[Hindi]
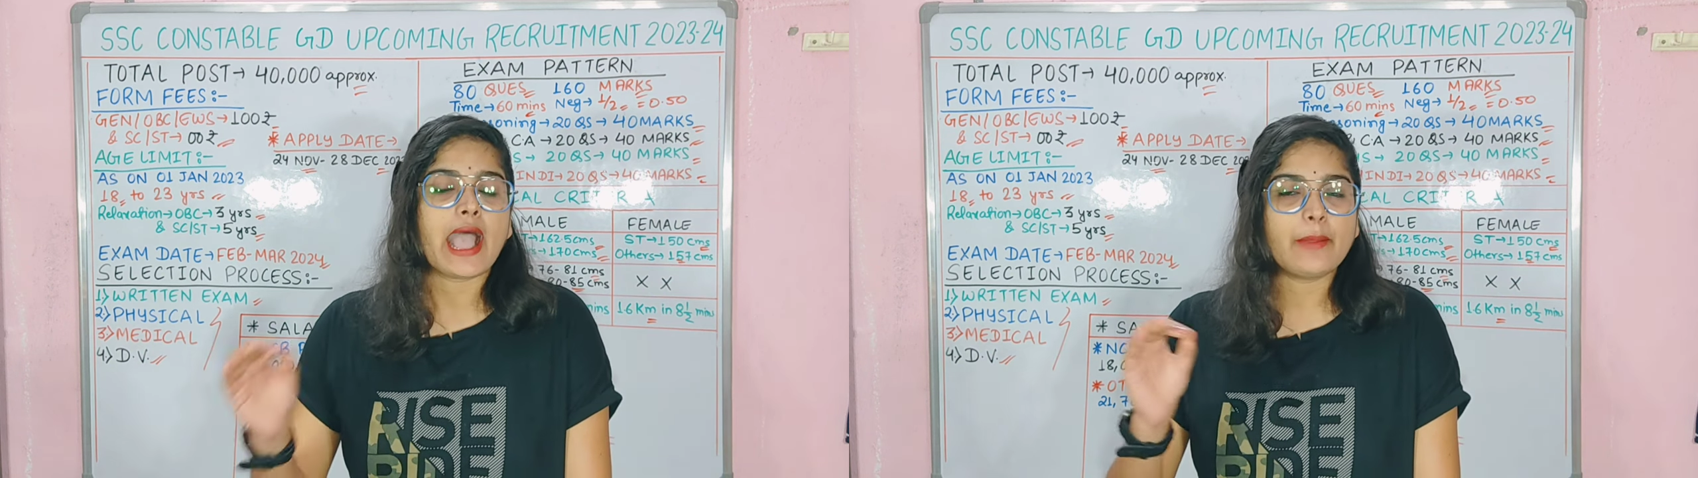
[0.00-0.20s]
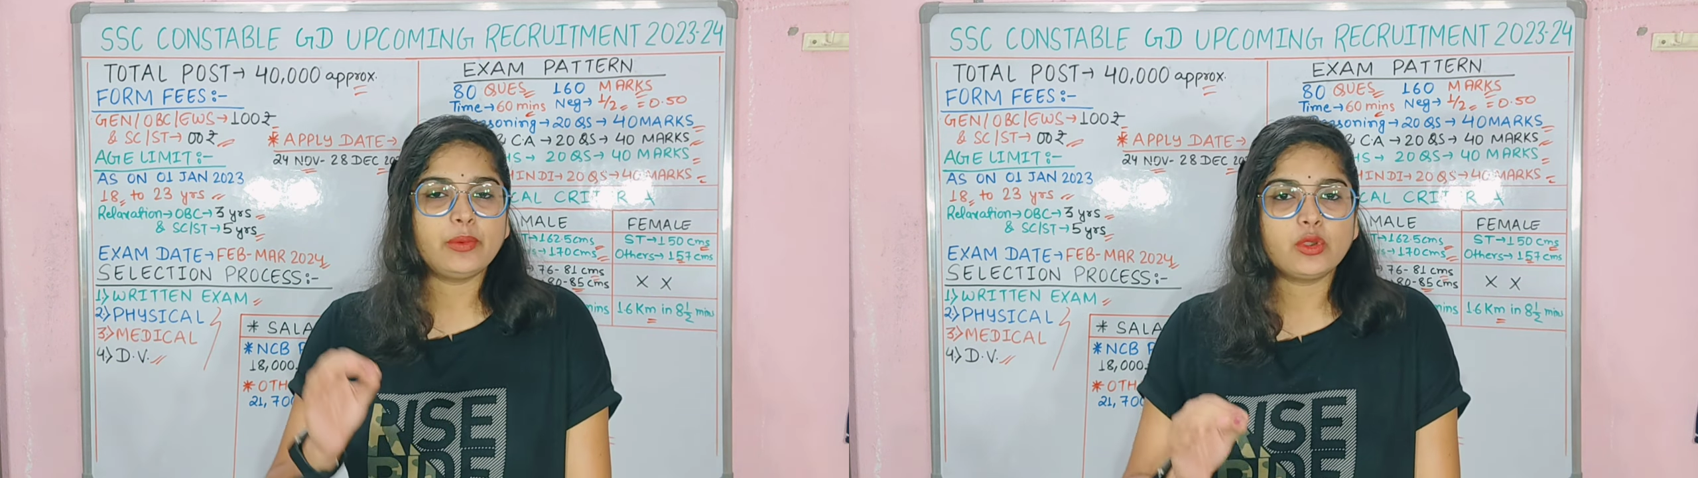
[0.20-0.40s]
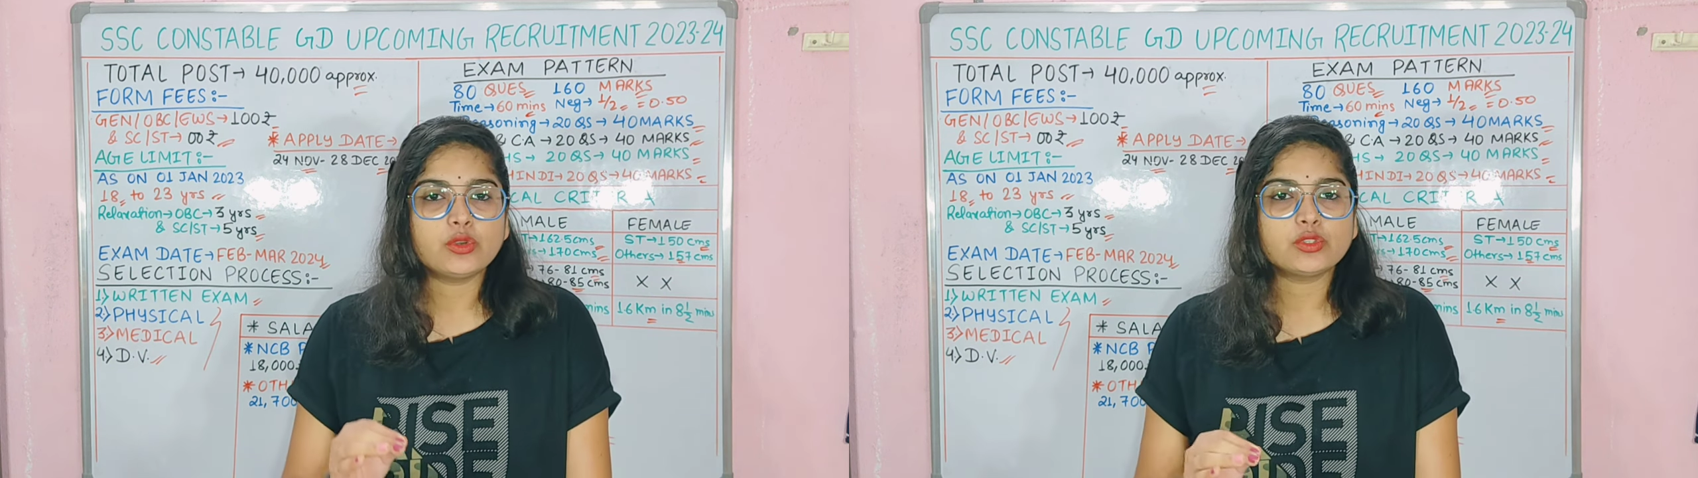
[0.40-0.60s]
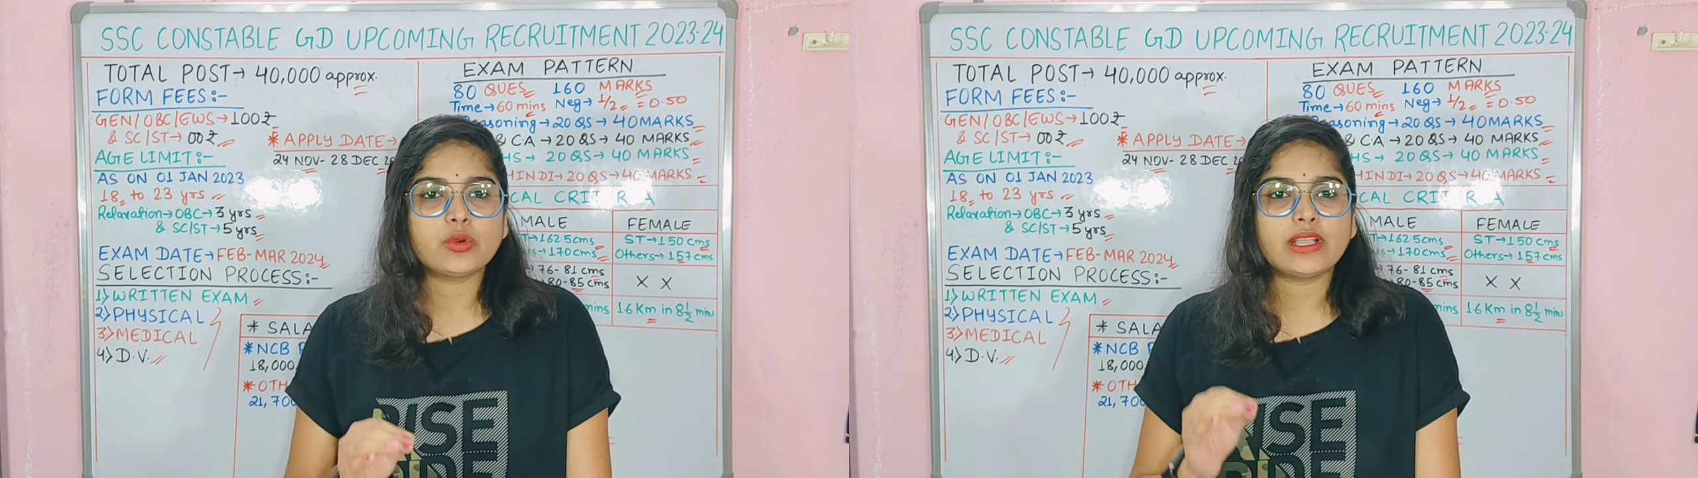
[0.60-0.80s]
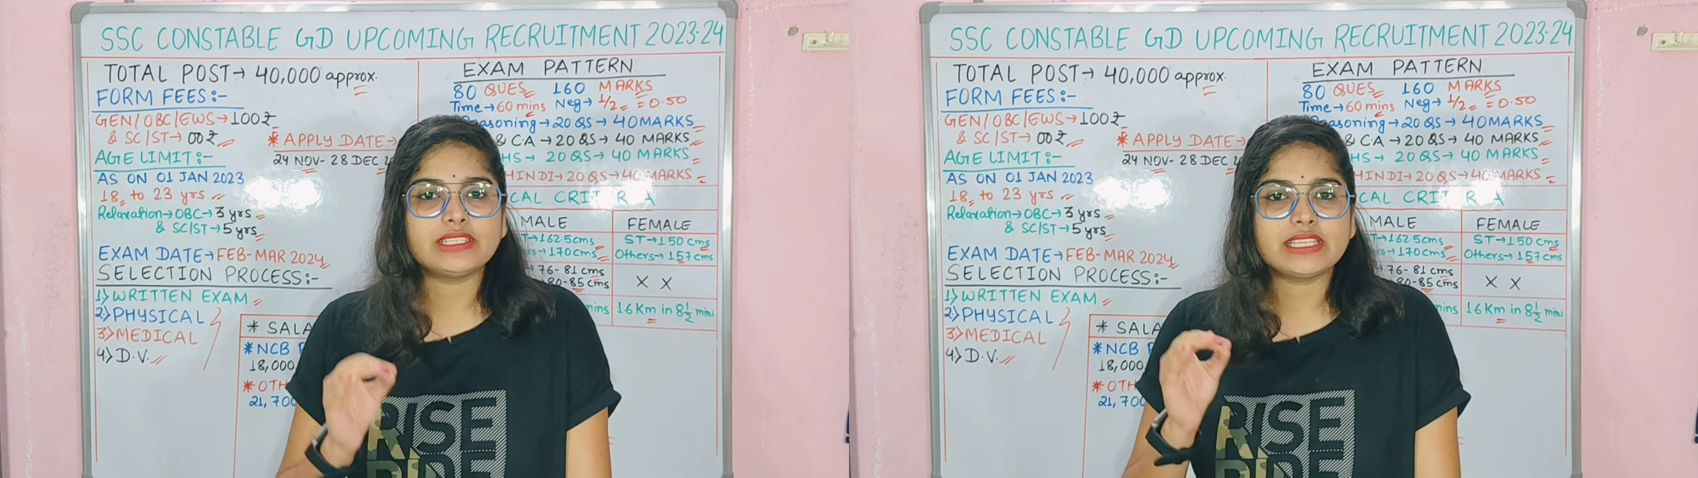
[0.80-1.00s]
आप लोग
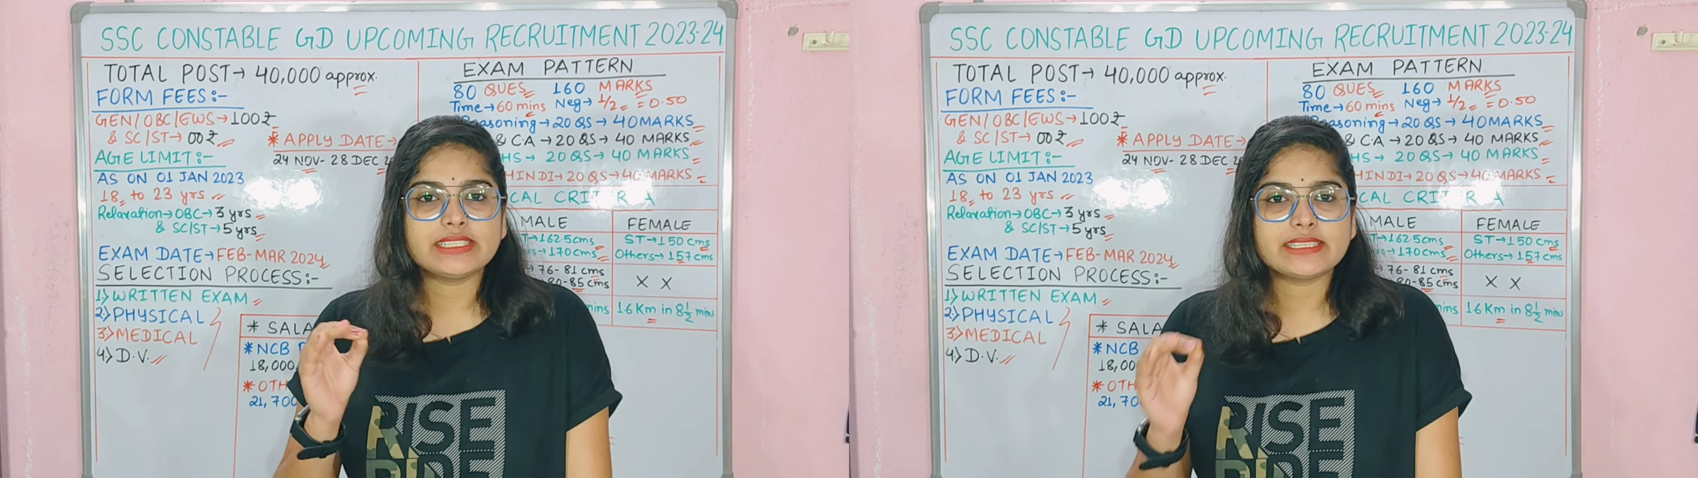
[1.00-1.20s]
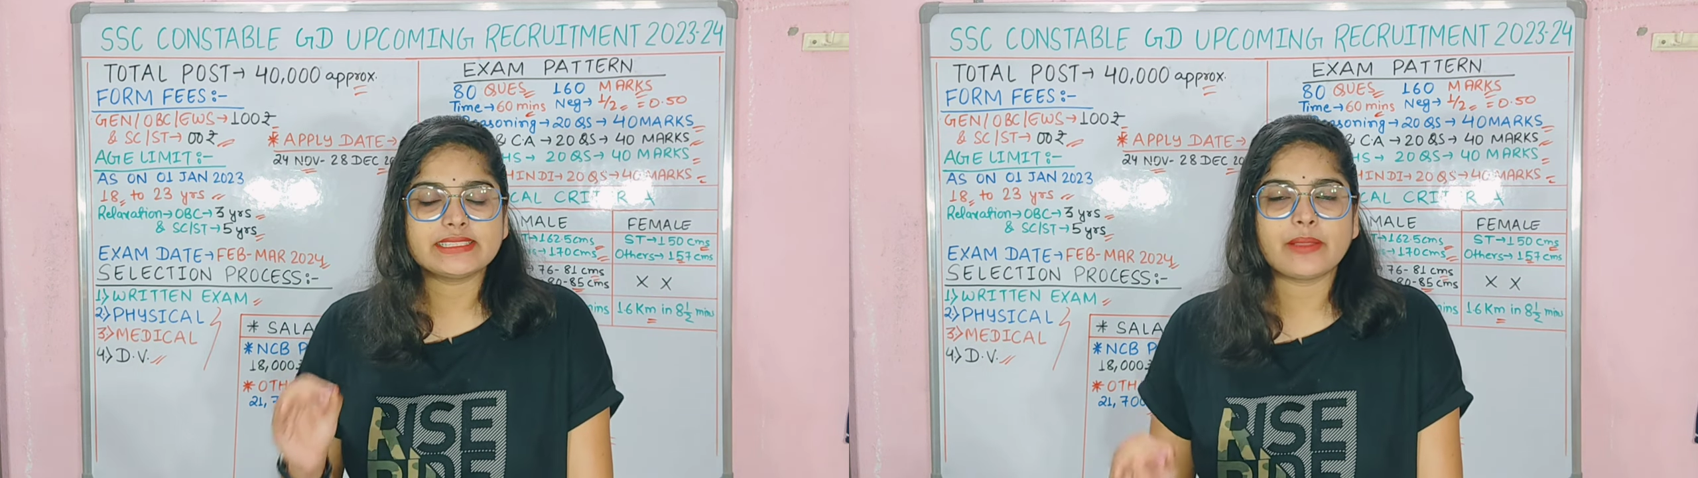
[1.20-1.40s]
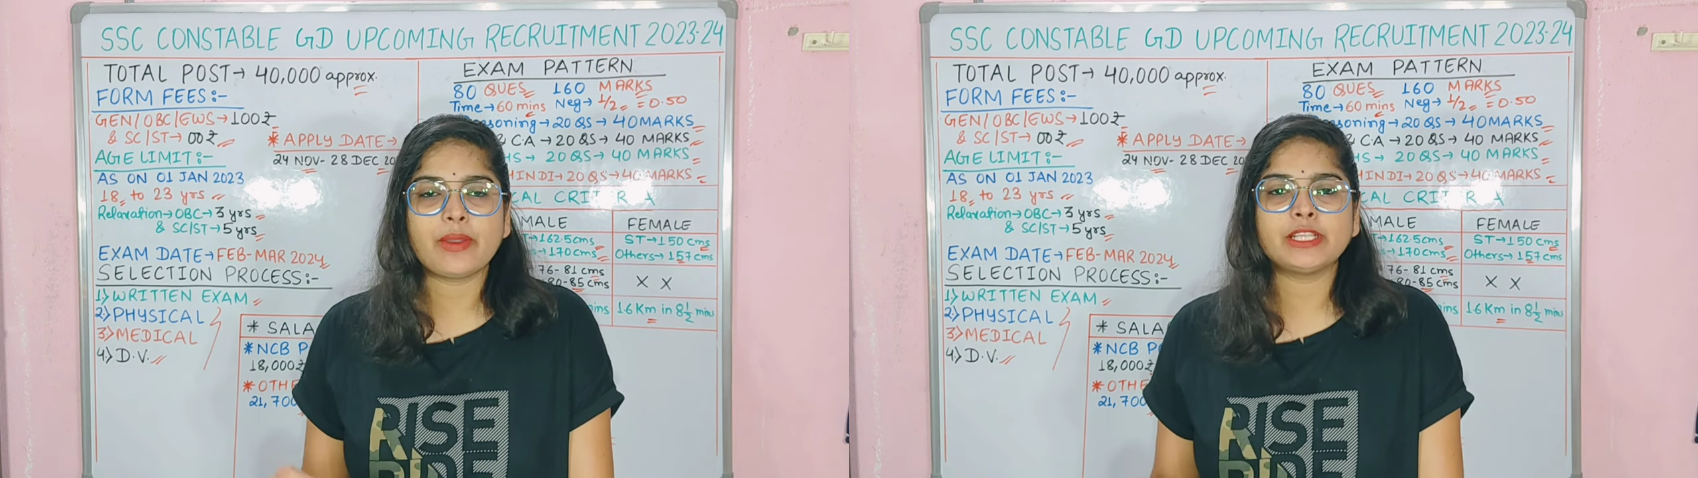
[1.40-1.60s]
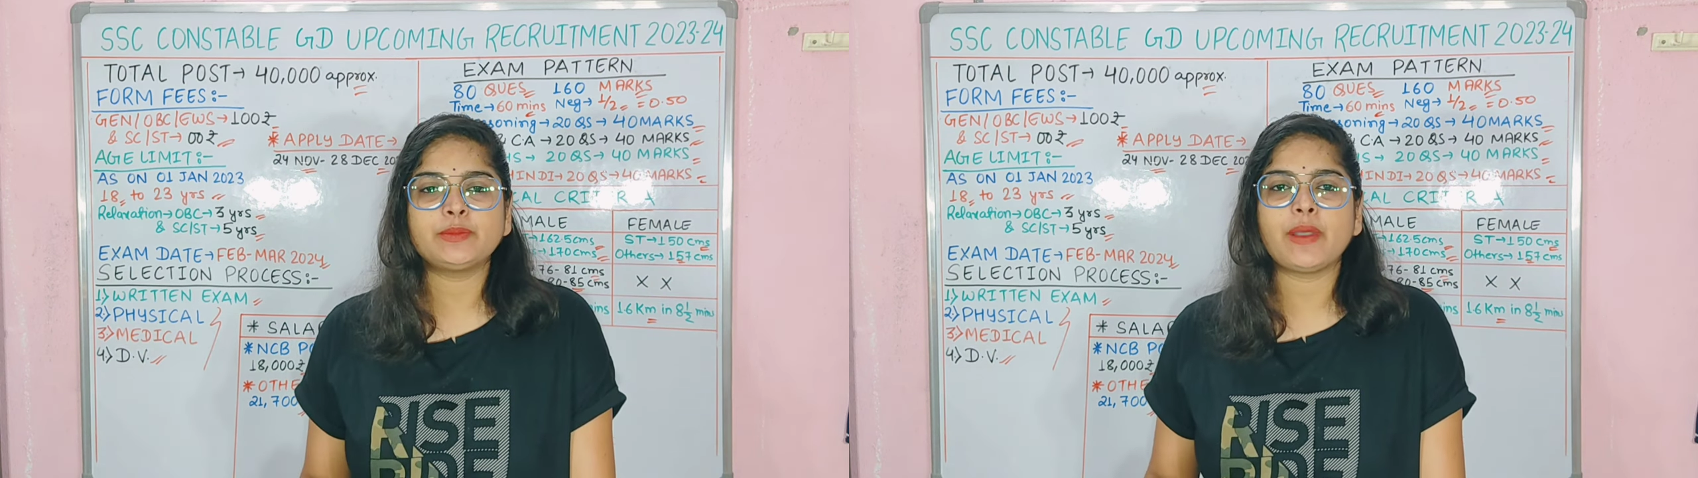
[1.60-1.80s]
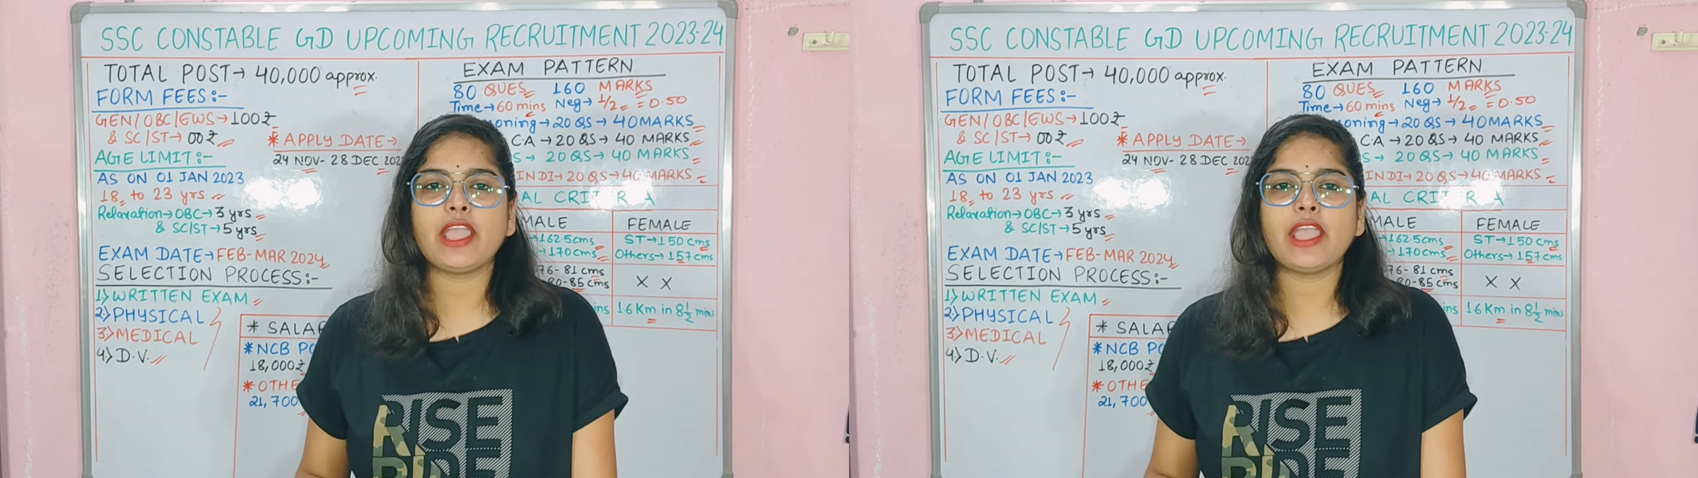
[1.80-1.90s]
उसको अच्छे से समझ